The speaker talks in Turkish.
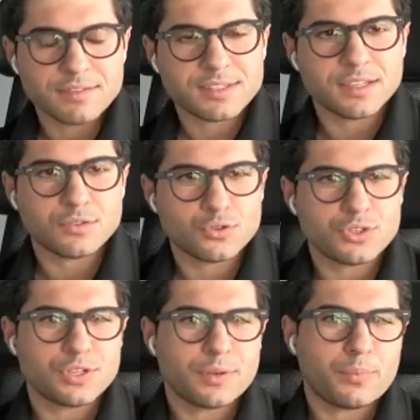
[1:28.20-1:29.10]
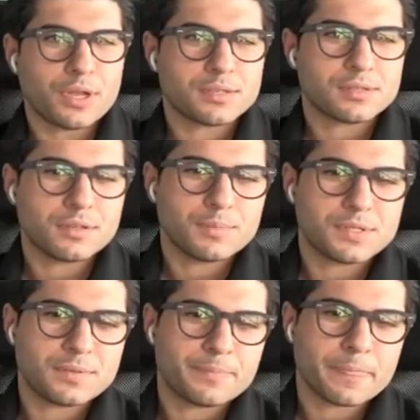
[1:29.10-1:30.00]
Servis et şu işi yapıyor
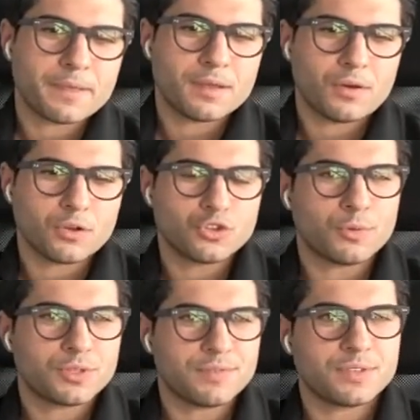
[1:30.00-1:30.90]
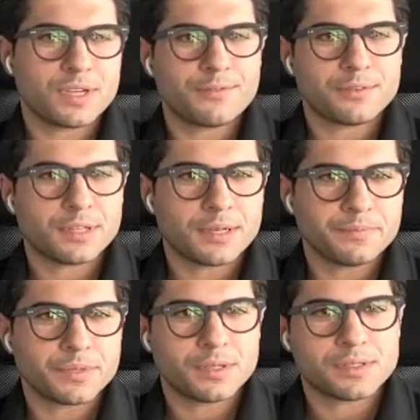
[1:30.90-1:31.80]
aslında. Bizim e, otomotiv
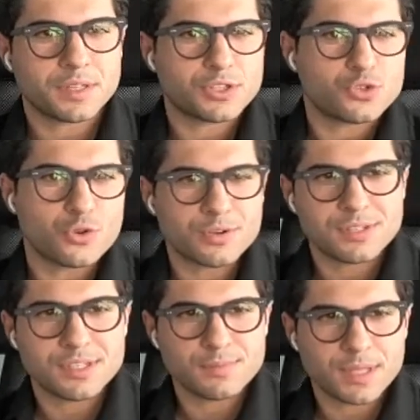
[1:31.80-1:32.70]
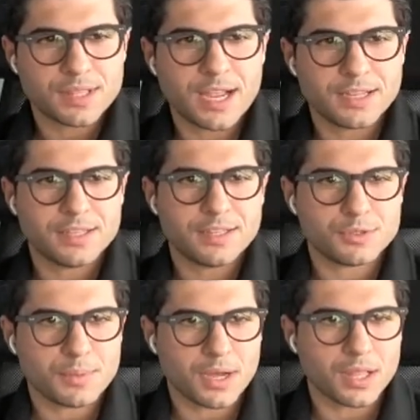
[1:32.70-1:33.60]
tarafında e, satış sonrası
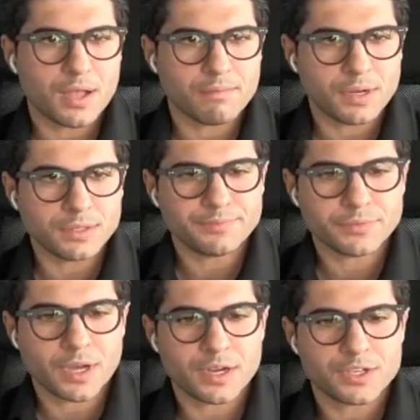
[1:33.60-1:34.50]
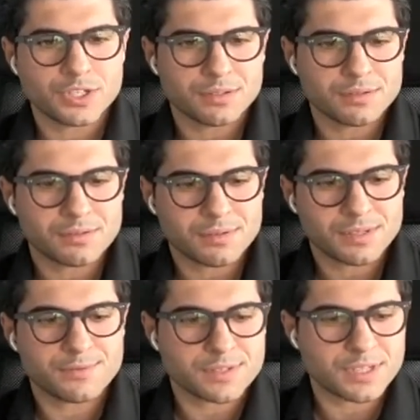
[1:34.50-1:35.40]
hizmetler dediğimiz bir alan var.
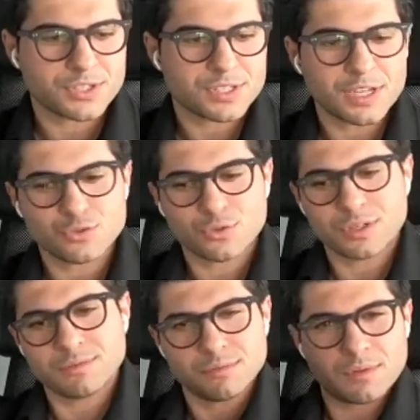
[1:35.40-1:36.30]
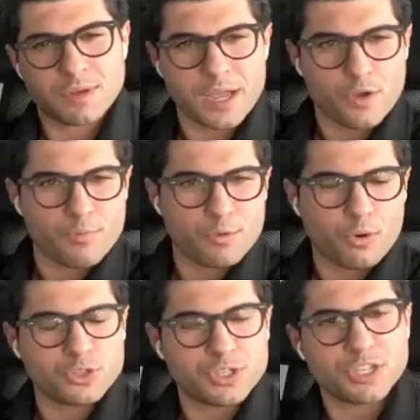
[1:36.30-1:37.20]
Aracın sıfır satışından sonra ay,
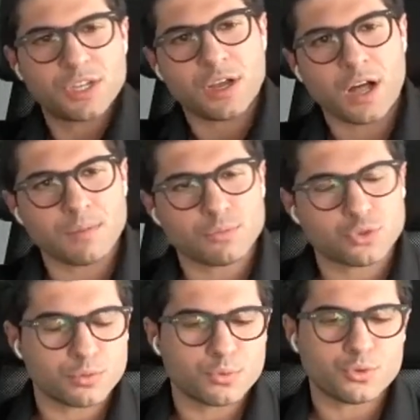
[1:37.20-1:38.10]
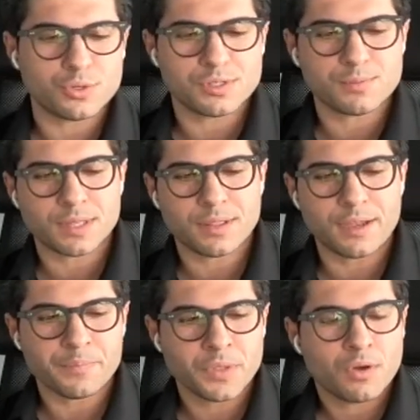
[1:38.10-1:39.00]
ömrü boyunca almış olduğu bütün
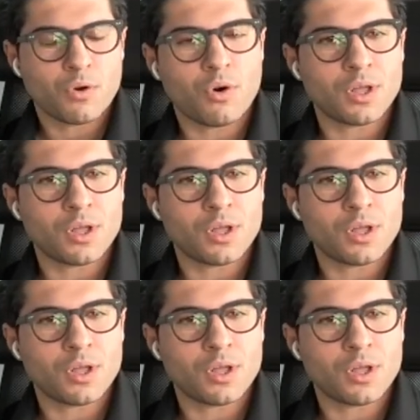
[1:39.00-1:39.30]
hizmetler.